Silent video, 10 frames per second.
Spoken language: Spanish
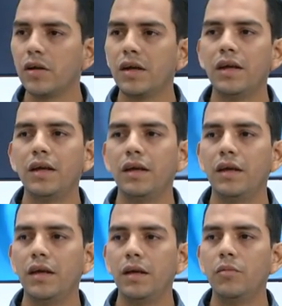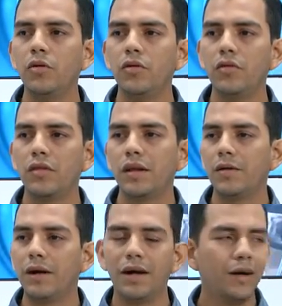que hemos
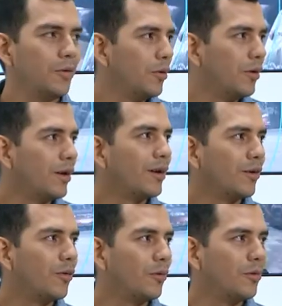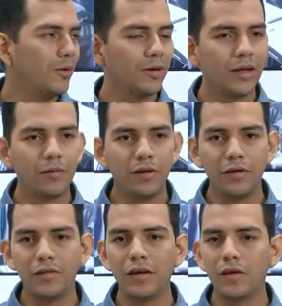trabajado en conjunto, digámoslo así,